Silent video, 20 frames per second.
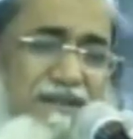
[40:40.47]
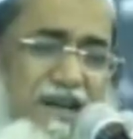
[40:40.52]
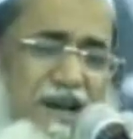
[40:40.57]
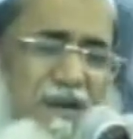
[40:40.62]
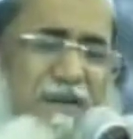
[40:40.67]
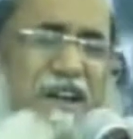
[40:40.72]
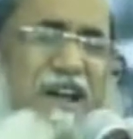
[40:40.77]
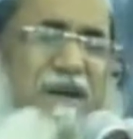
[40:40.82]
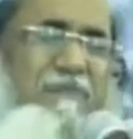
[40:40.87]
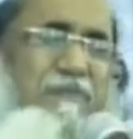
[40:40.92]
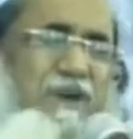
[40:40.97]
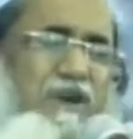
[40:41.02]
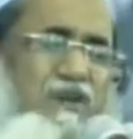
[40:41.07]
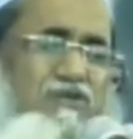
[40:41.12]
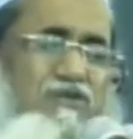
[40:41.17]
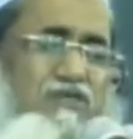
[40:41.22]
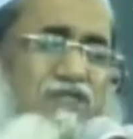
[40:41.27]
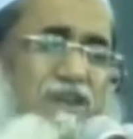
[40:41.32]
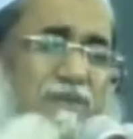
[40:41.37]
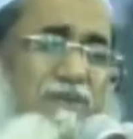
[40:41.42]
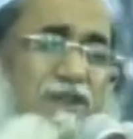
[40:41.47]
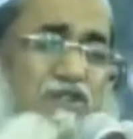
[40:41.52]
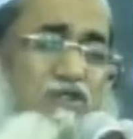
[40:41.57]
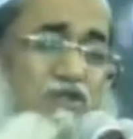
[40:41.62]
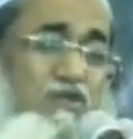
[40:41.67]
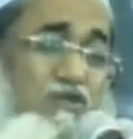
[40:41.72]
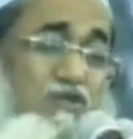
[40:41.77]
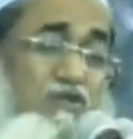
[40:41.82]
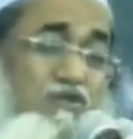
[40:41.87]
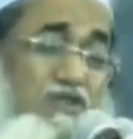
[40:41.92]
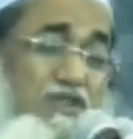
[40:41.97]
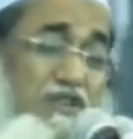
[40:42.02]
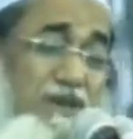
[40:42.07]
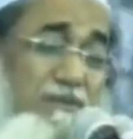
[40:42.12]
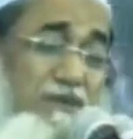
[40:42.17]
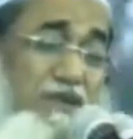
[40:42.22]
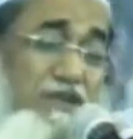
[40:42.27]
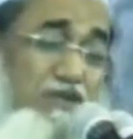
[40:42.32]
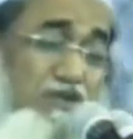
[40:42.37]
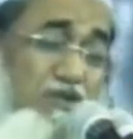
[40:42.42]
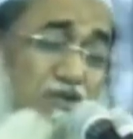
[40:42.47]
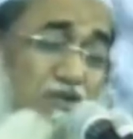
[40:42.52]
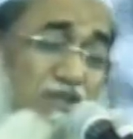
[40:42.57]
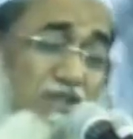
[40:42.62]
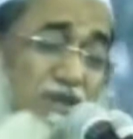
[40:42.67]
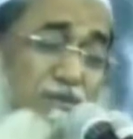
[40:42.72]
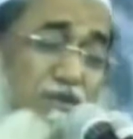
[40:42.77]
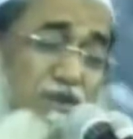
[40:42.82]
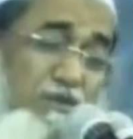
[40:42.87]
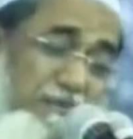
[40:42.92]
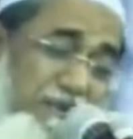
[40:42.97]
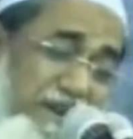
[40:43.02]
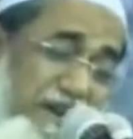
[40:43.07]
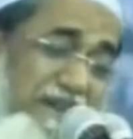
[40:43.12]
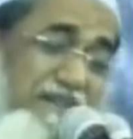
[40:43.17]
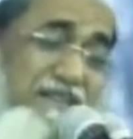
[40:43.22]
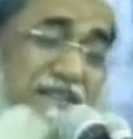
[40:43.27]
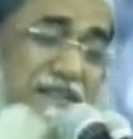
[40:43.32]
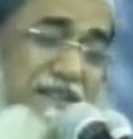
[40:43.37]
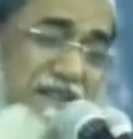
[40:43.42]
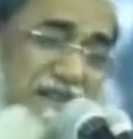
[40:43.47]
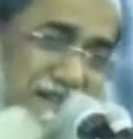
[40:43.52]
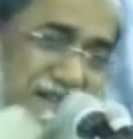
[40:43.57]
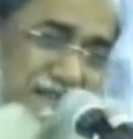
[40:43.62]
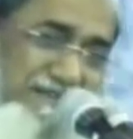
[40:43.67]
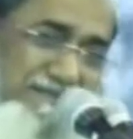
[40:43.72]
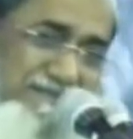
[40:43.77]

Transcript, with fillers: আমার আব্বা হুজুর কেবলা ছোট হুজুর কেবলা দোস্ত এবং বেয়াই ছিলেন